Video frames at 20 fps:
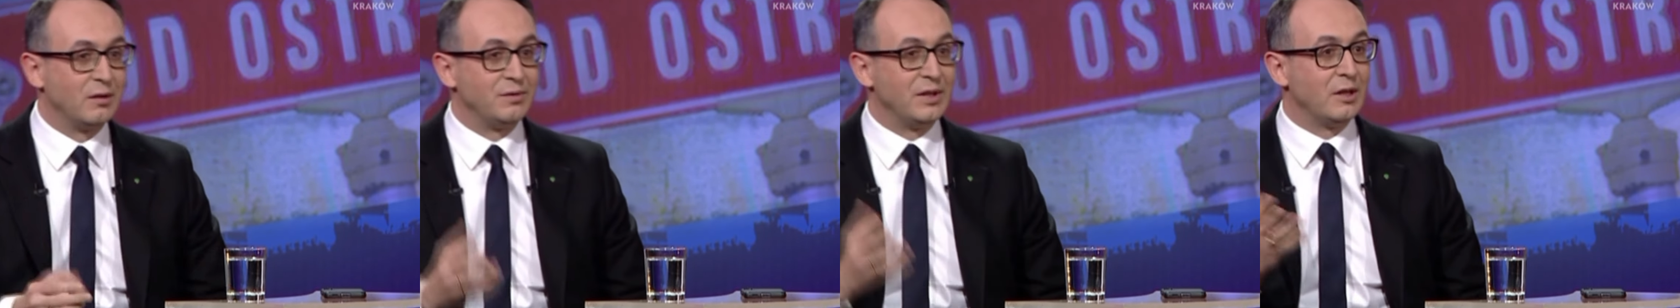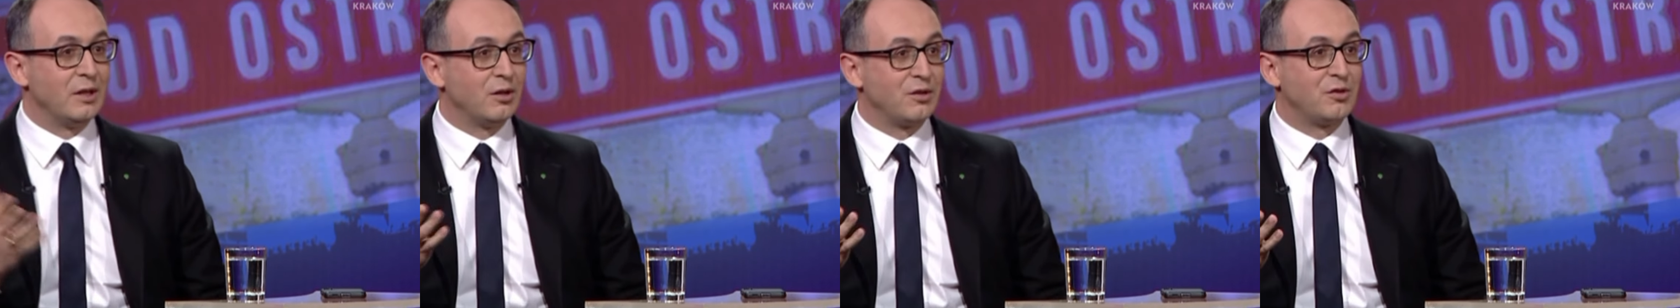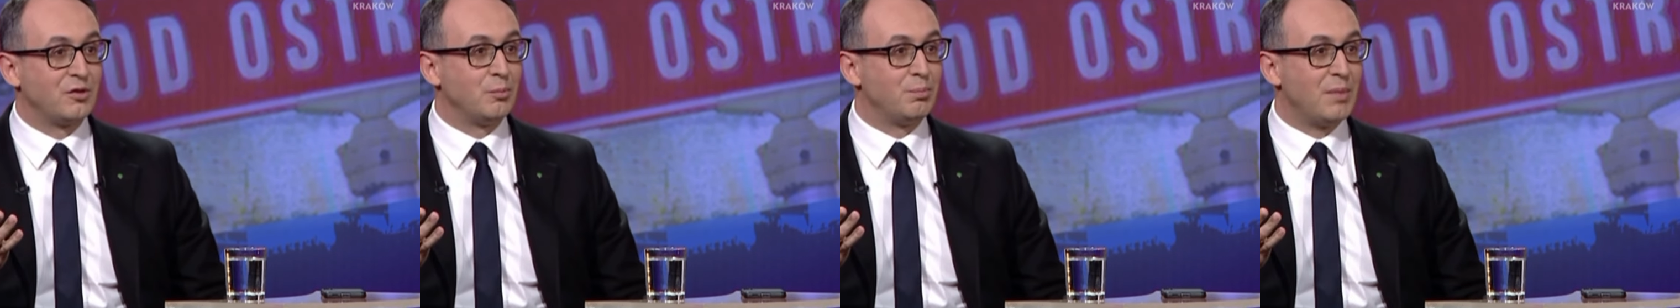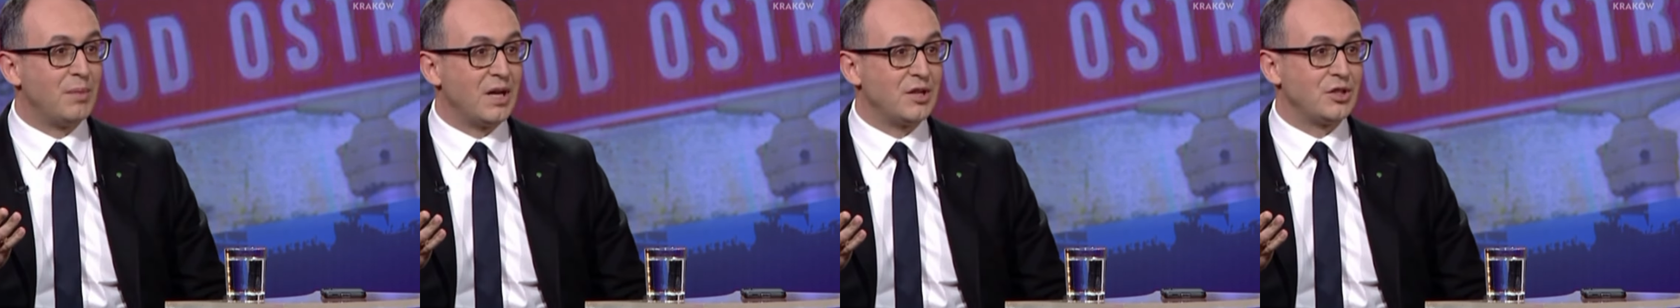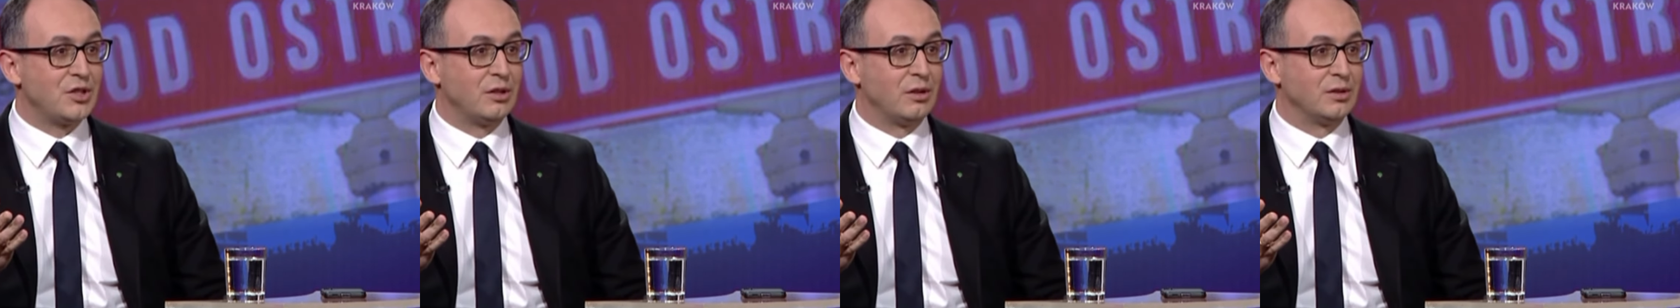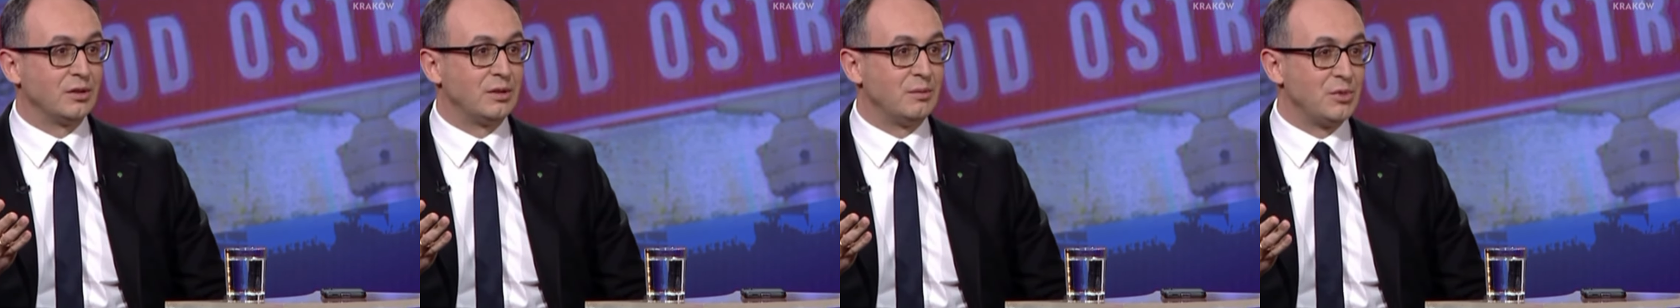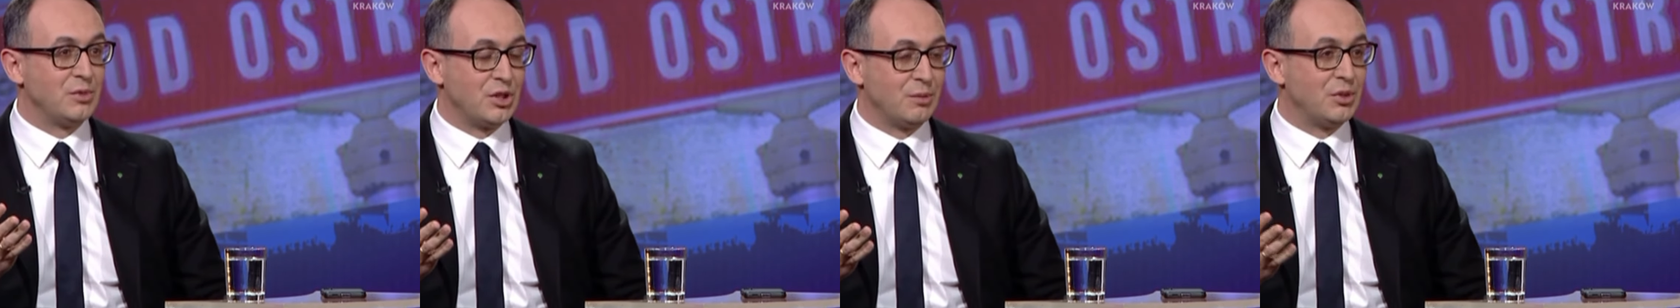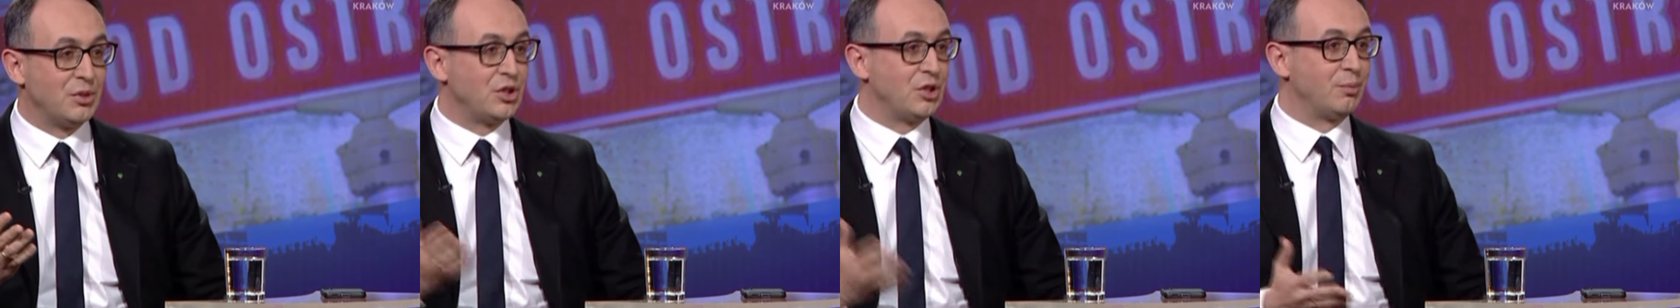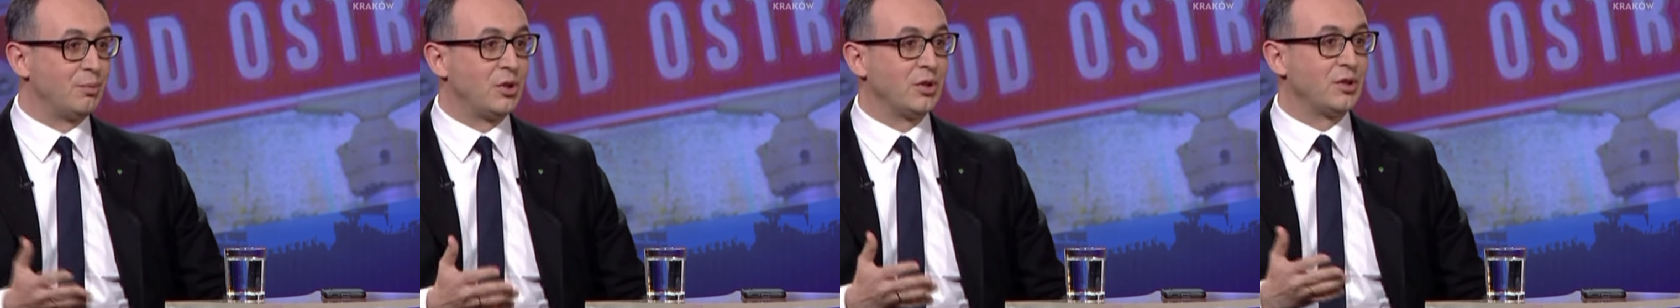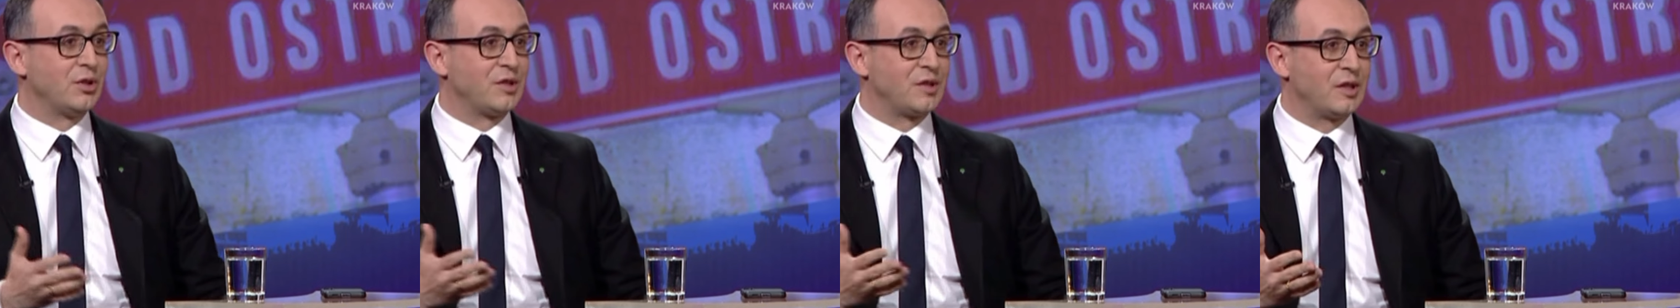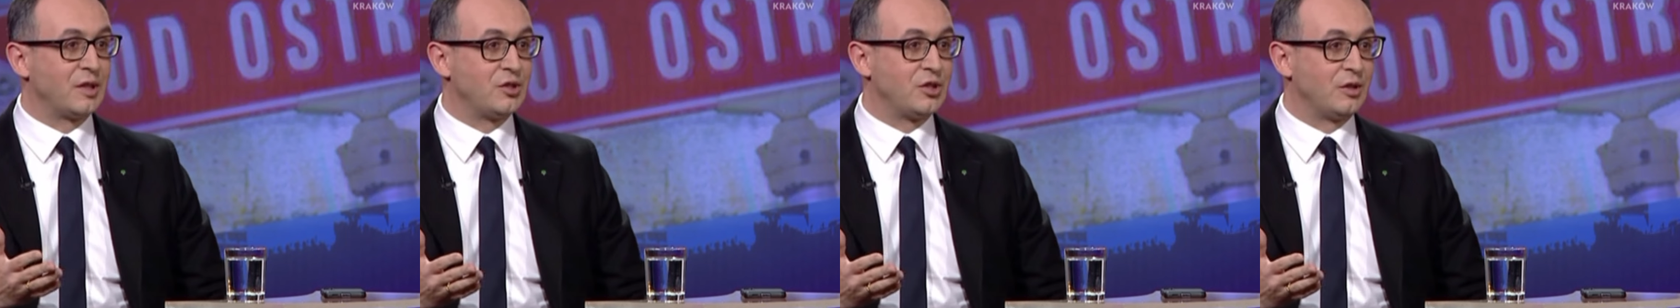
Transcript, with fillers: Wiele osób marzy o tym, żeby szybko dostać